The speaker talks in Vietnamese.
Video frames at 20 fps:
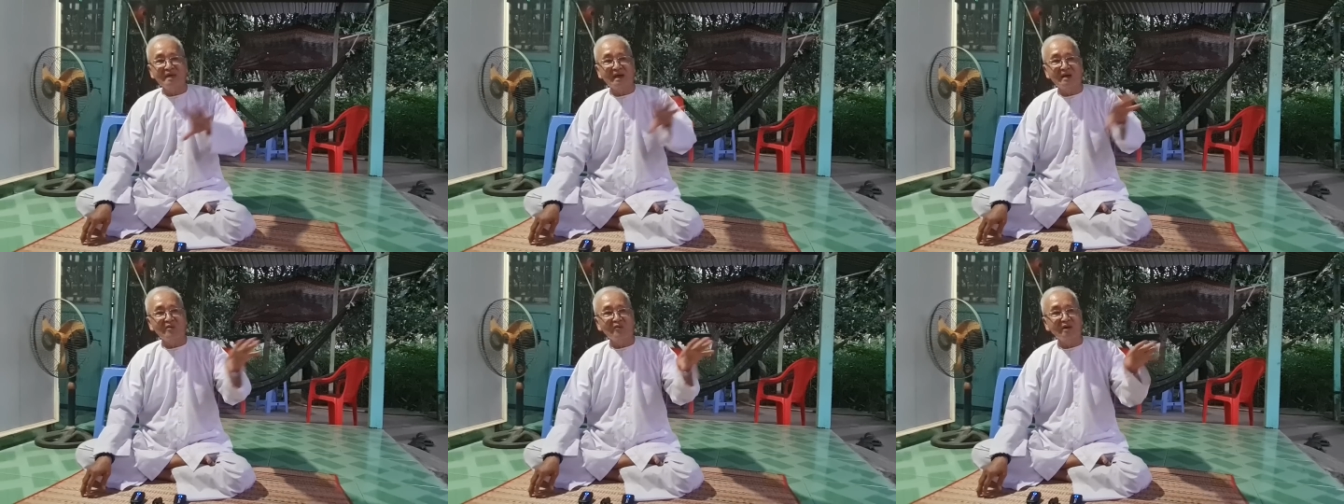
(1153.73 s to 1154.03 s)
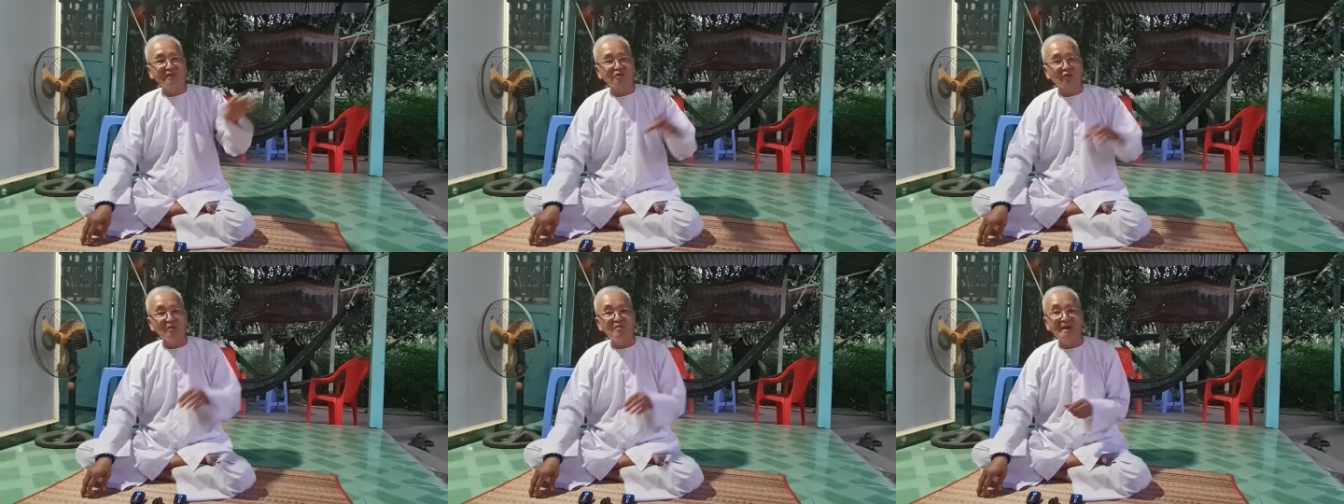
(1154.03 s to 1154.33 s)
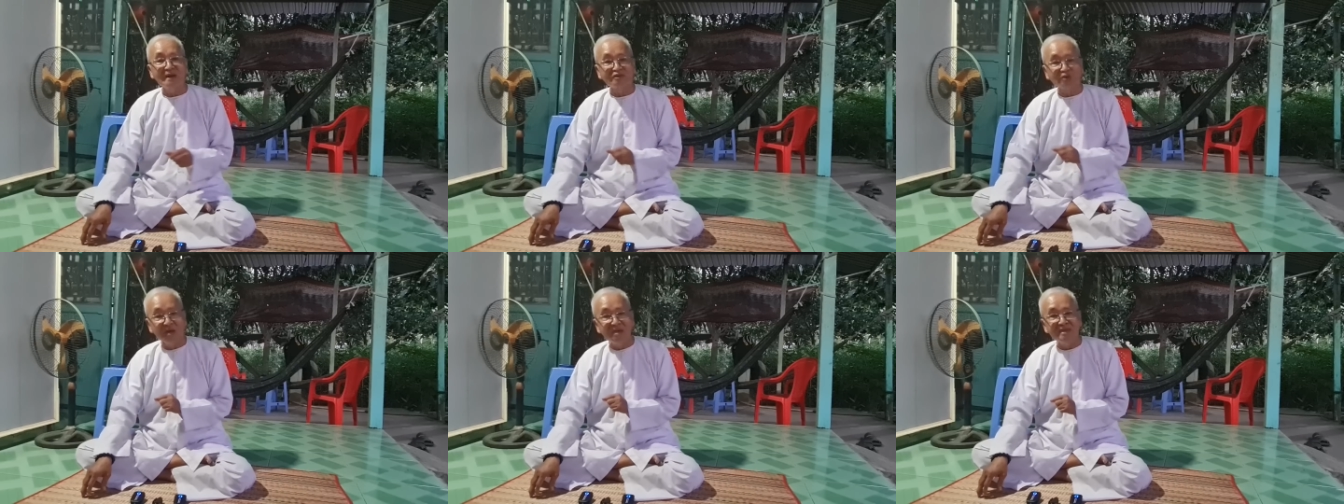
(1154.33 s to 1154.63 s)
vào cái chỗ
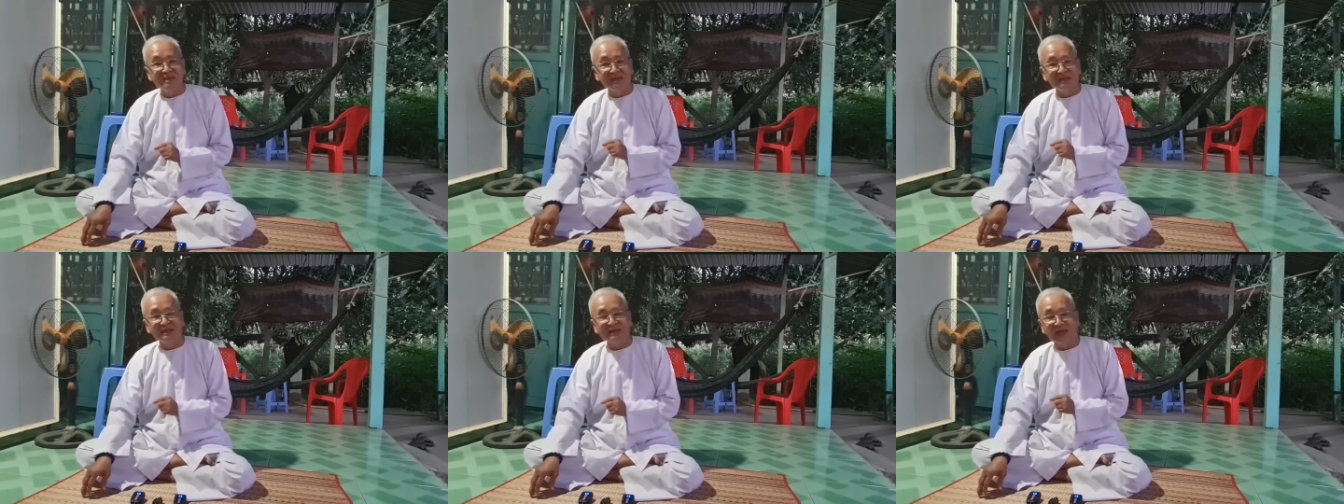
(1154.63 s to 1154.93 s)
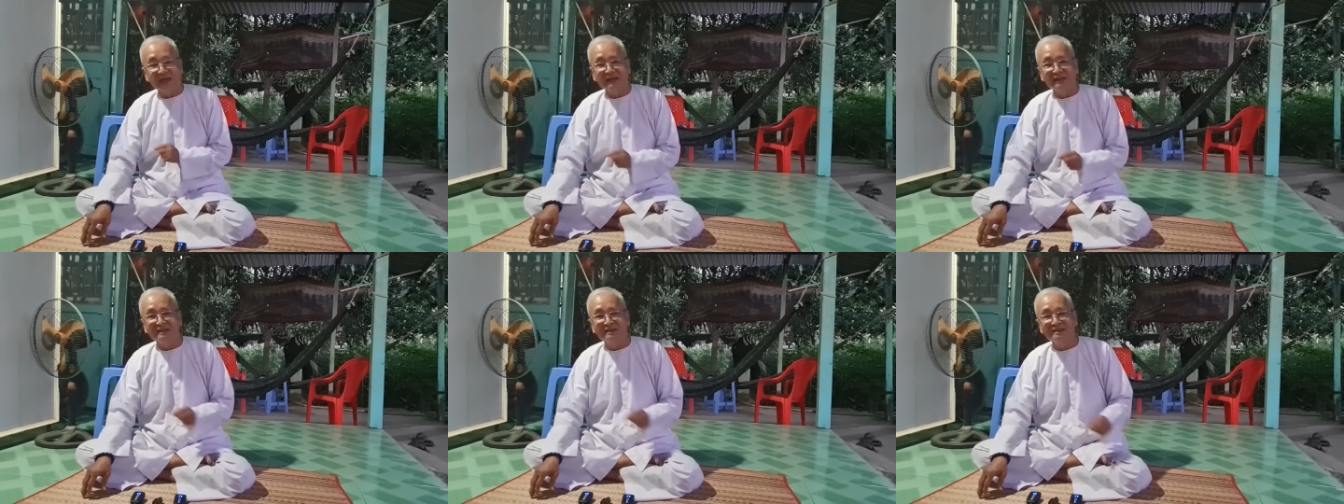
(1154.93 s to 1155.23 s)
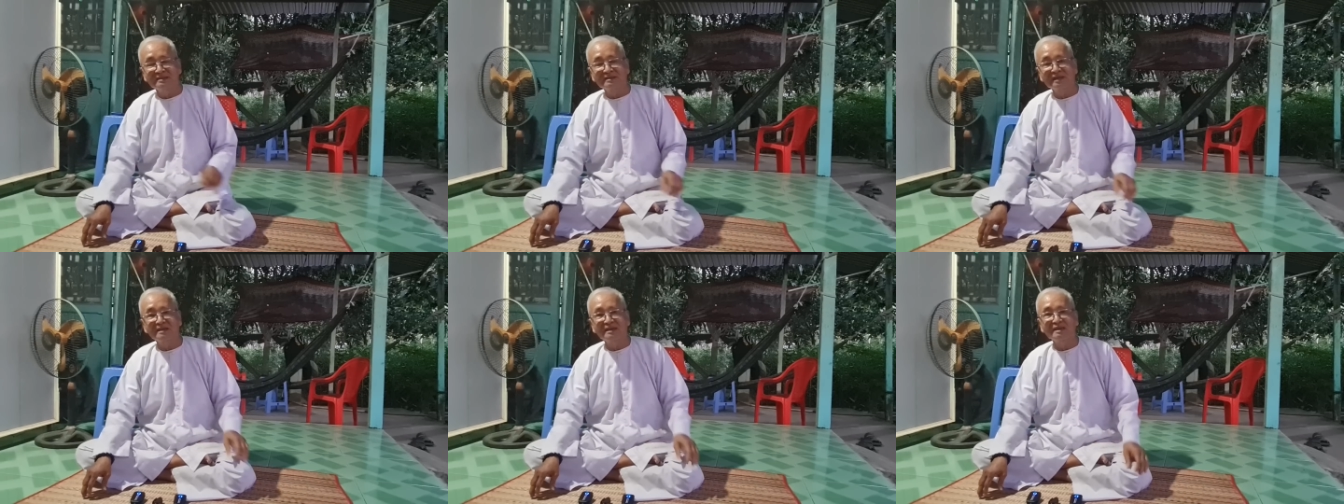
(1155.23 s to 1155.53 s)
ma túy như vậy
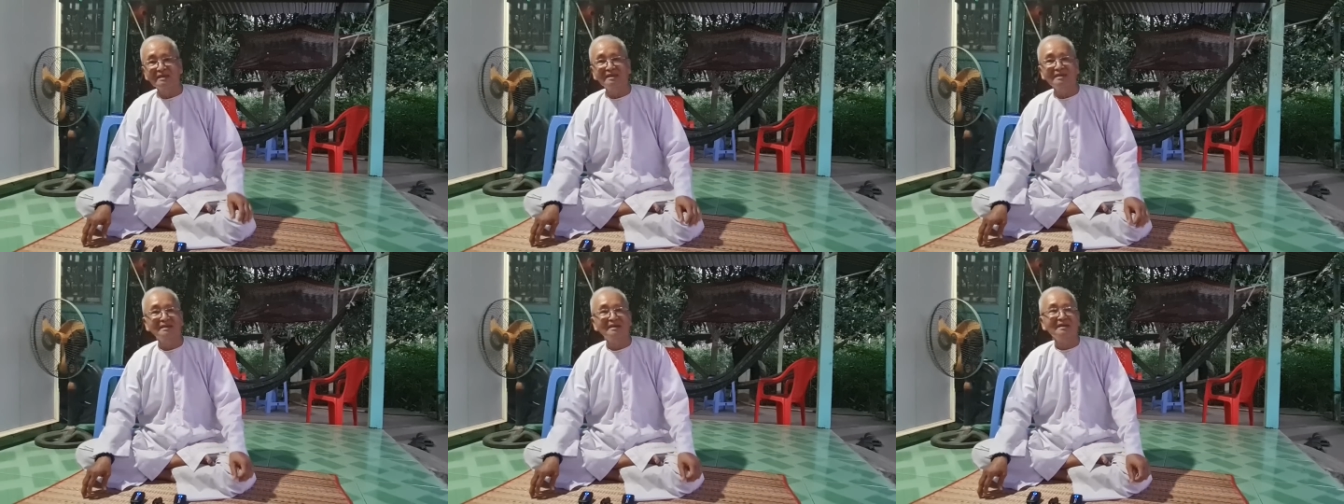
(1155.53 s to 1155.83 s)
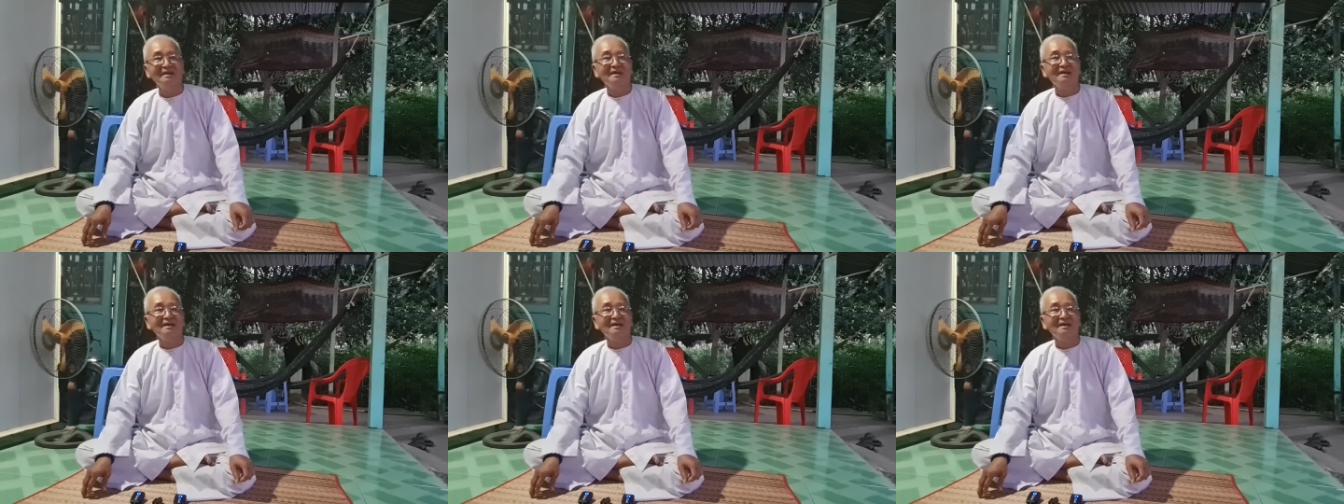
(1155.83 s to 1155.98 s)
thì